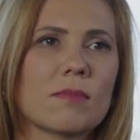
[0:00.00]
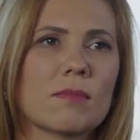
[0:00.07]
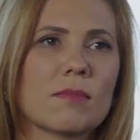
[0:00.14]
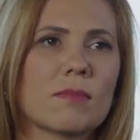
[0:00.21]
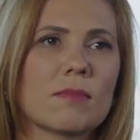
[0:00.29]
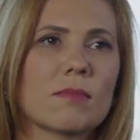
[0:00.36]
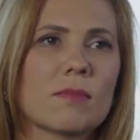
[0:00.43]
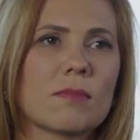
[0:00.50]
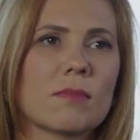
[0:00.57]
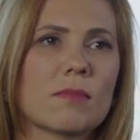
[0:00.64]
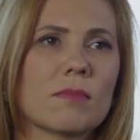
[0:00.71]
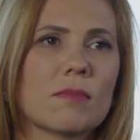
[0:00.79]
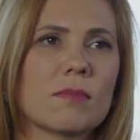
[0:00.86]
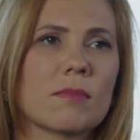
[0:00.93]
и
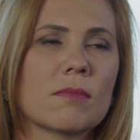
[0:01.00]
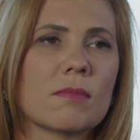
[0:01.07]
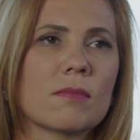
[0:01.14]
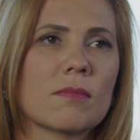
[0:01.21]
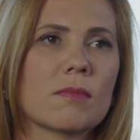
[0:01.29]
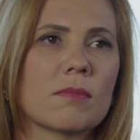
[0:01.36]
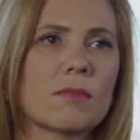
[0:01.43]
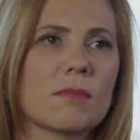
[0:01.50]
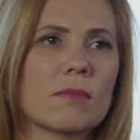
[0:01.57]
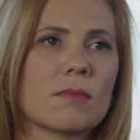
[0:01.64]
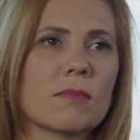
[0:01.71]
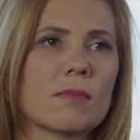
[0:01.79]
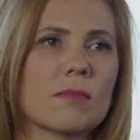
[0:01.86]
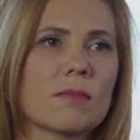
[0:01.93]
никогда не возникало
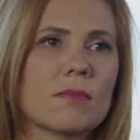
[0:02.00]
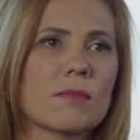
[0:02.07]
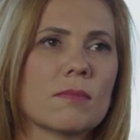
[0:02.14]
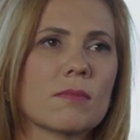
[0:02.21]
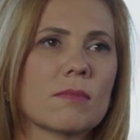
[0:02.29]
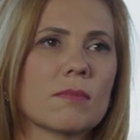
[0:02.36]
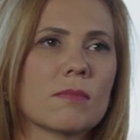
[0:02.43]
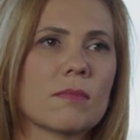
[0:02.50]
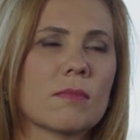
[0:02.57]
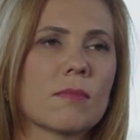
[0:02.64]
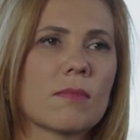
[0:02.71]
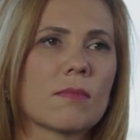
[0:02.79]
каких-то конфликтов.